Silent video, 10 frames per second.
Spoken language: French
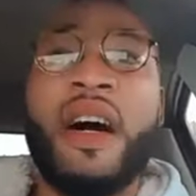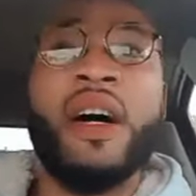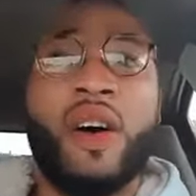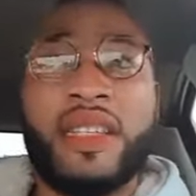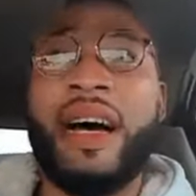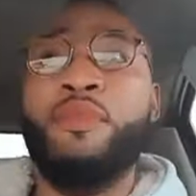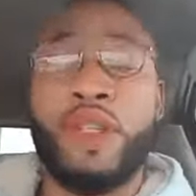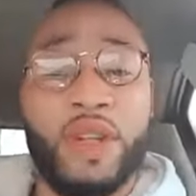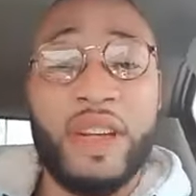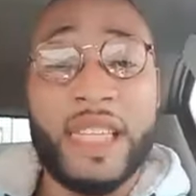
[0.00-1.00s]
encore sa
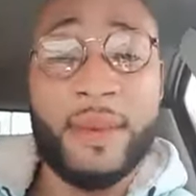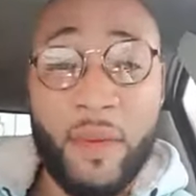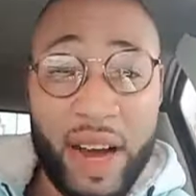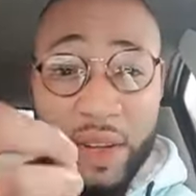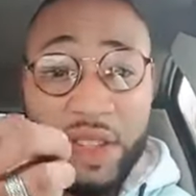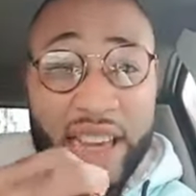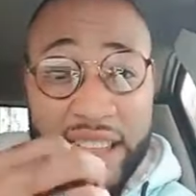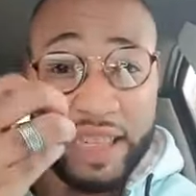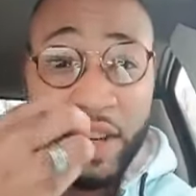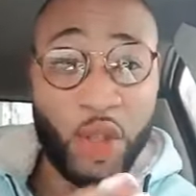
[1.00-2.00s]
bouche, non N'est-ce pas, Tu as
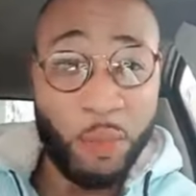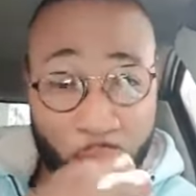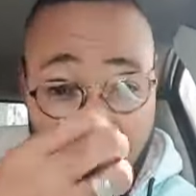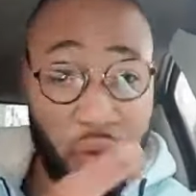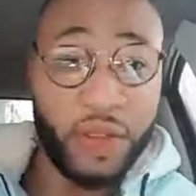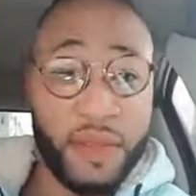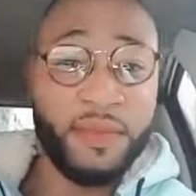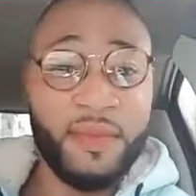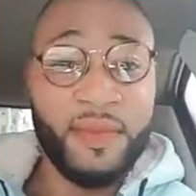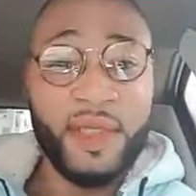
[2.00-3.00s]
dit que tu peux.
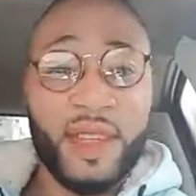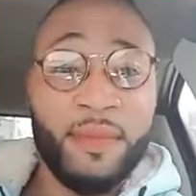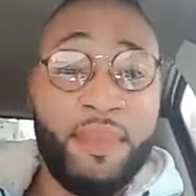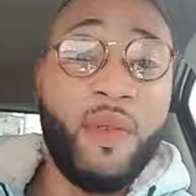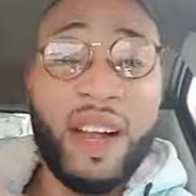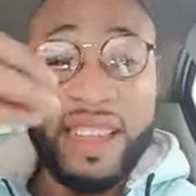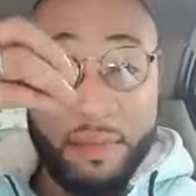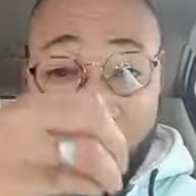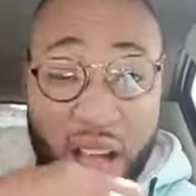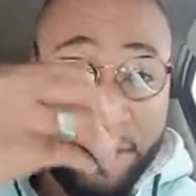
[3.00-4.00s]
Pourquoi
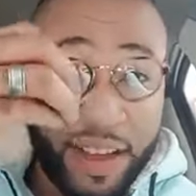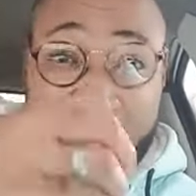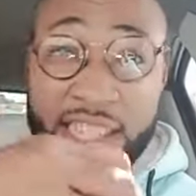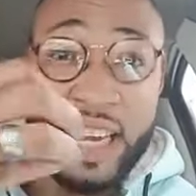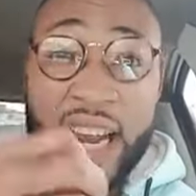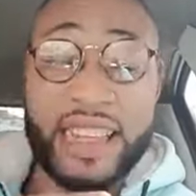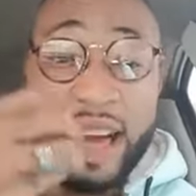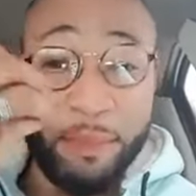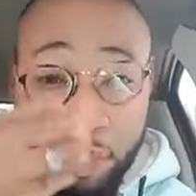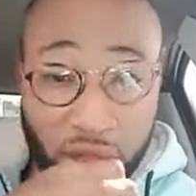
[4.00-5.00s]
depuis avant-hier,
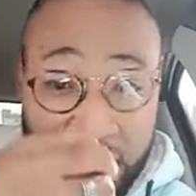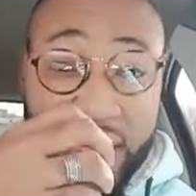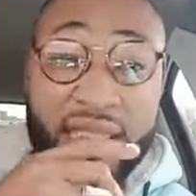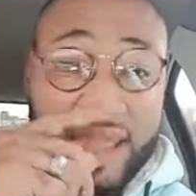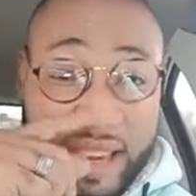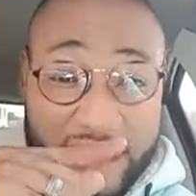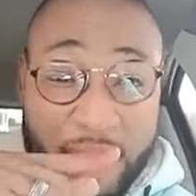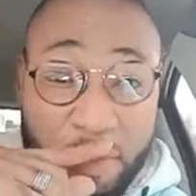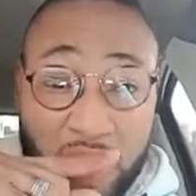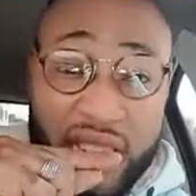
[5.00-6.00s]
ta bouche, ça, ta
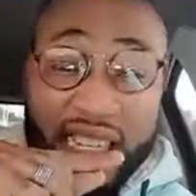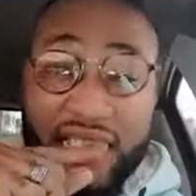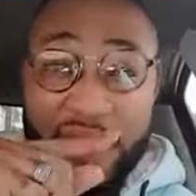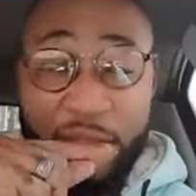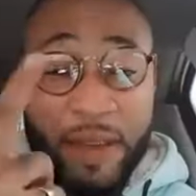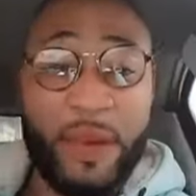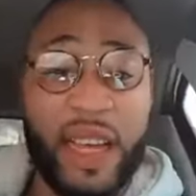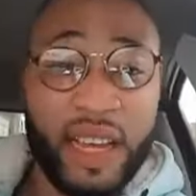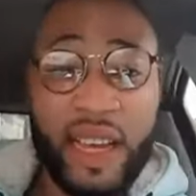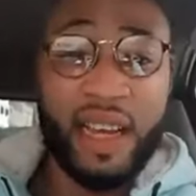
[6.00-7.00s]
bouche là, ça s'est fermé
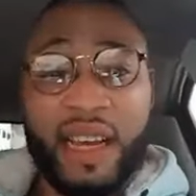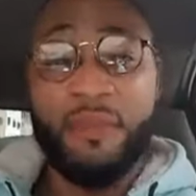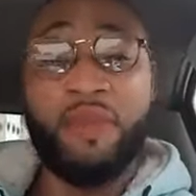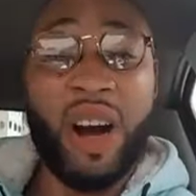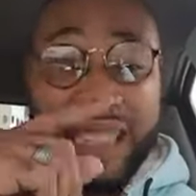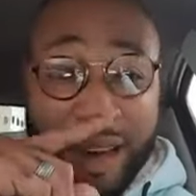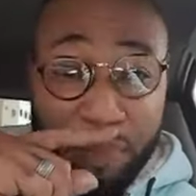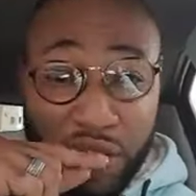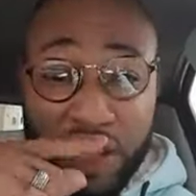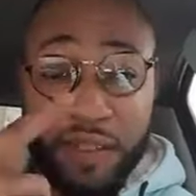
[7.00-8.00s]
Pourquoi ta
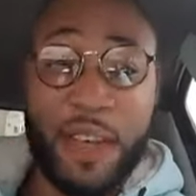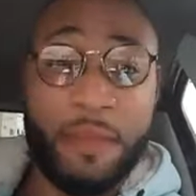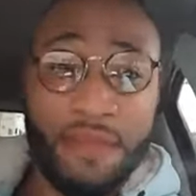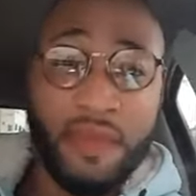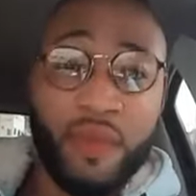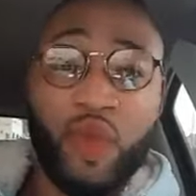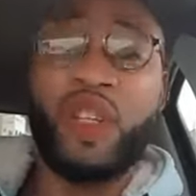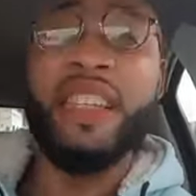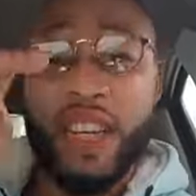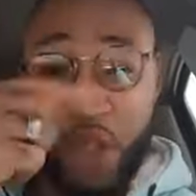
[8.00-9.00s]
bouche se ferme Tu
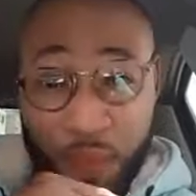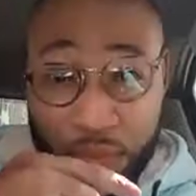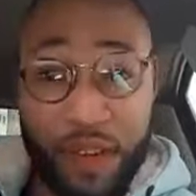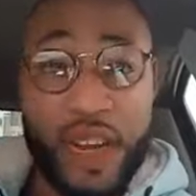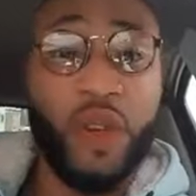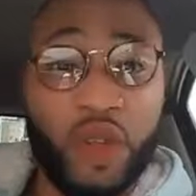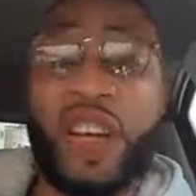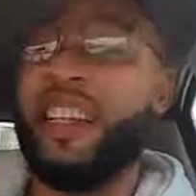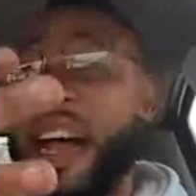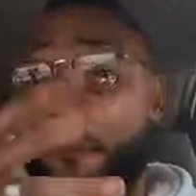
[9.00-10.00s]
as dit que tu pouvais, non Tu
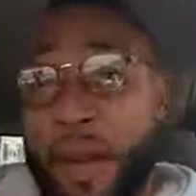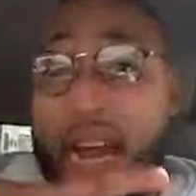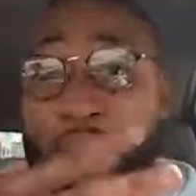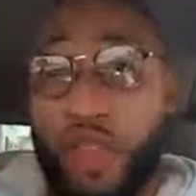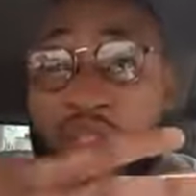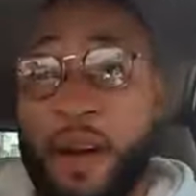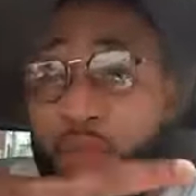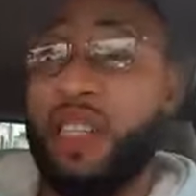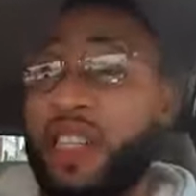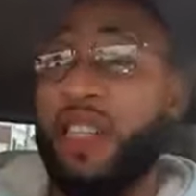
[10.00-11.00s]
as tapé la main sur la
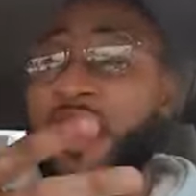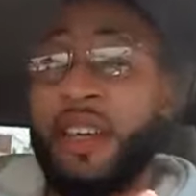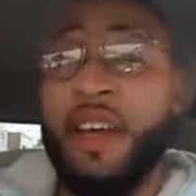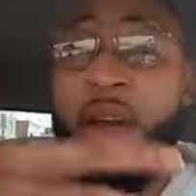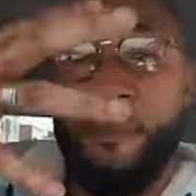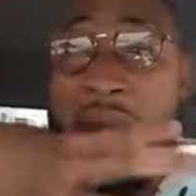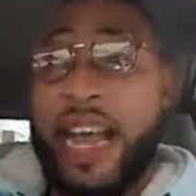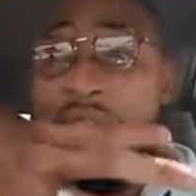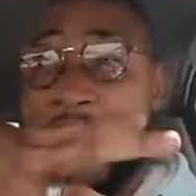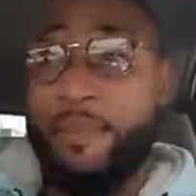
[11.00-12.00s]
poitrine que ma
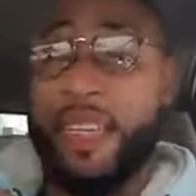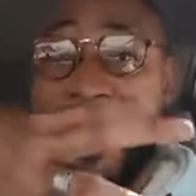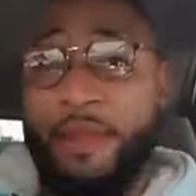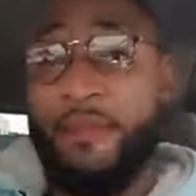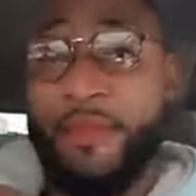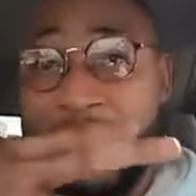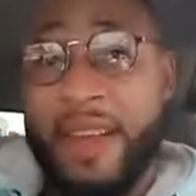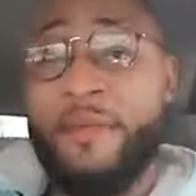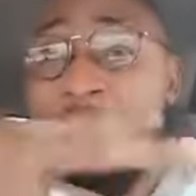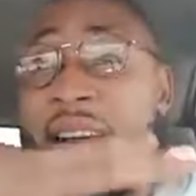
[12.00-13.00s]
yimkin,
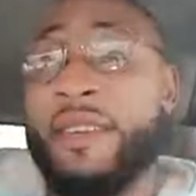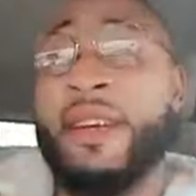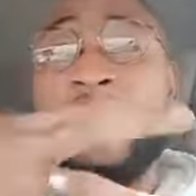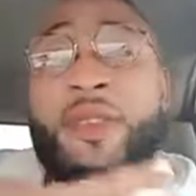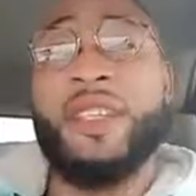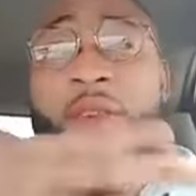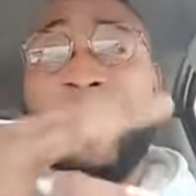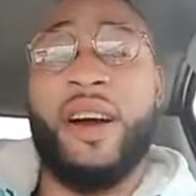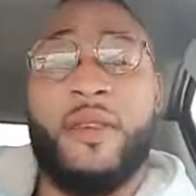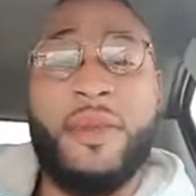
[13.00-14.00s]
ma... Hein? ou c'est
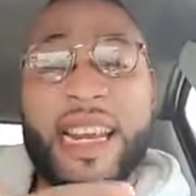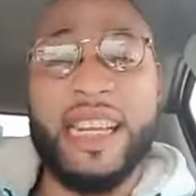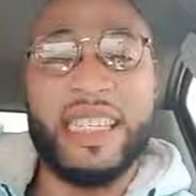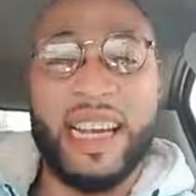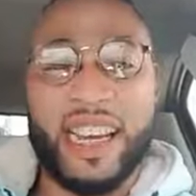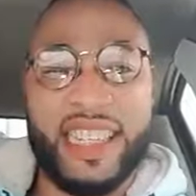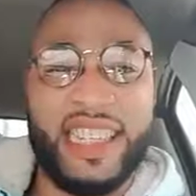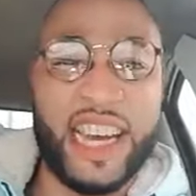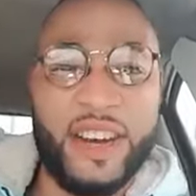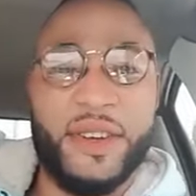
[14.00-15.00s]
quoi Comment les Icam
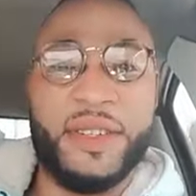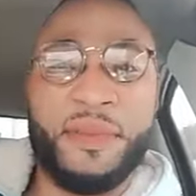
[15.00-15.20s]
disent encore